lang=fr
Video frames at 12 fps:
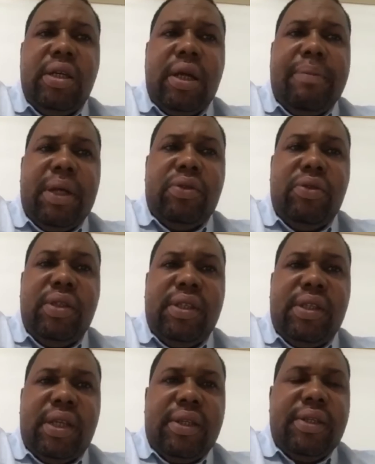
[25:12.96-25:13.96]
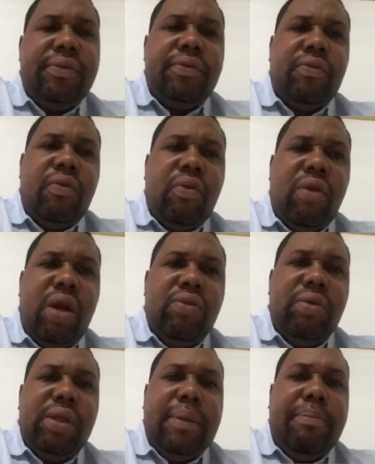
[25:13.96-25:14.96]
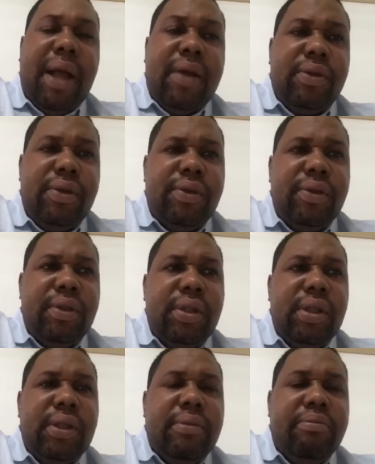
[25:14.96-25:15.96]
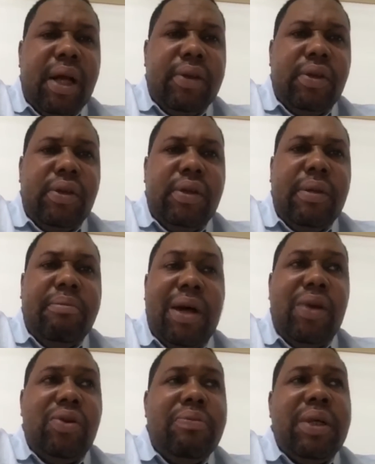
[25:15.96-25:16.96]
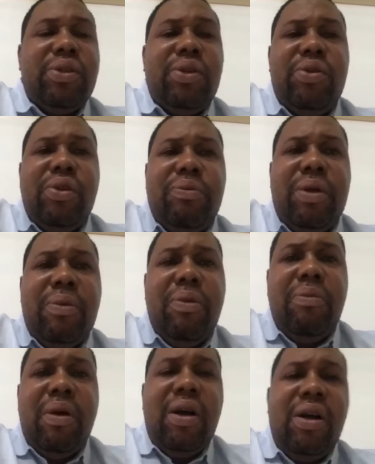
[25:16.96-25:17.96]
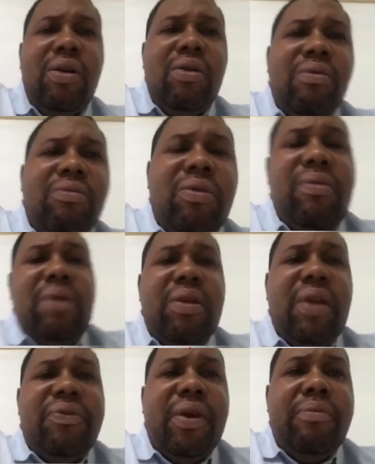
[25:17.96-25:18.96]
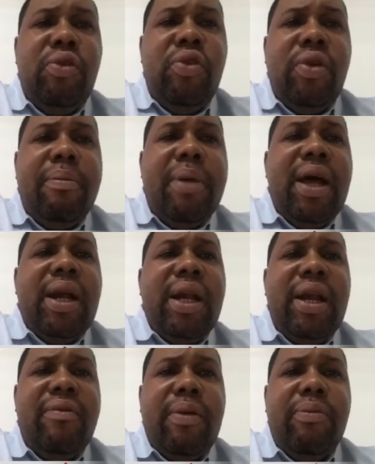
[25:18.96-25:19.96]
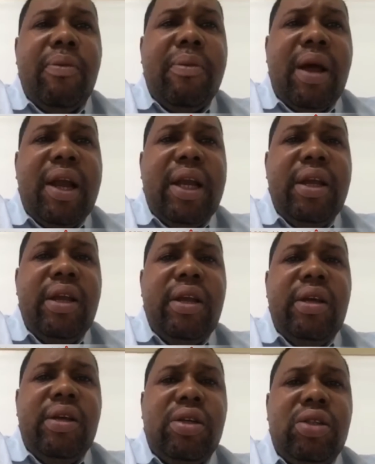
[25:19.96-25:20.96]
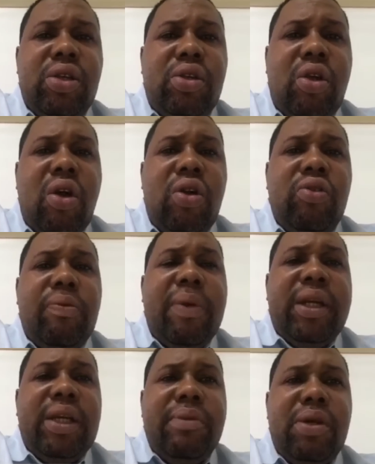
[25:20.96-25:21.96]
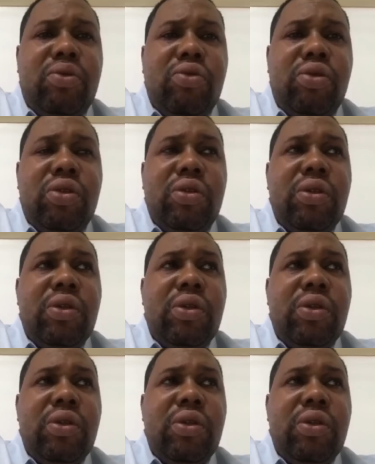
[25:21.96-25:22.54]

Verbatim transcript: À partir du 7. alors vous demandez pardon. Pardon. Pardon parce que depuis un moment, moi-même, j'ai fait un mur de Berlin avec mon mari. Je dors, je ne veux pas qu'il me touche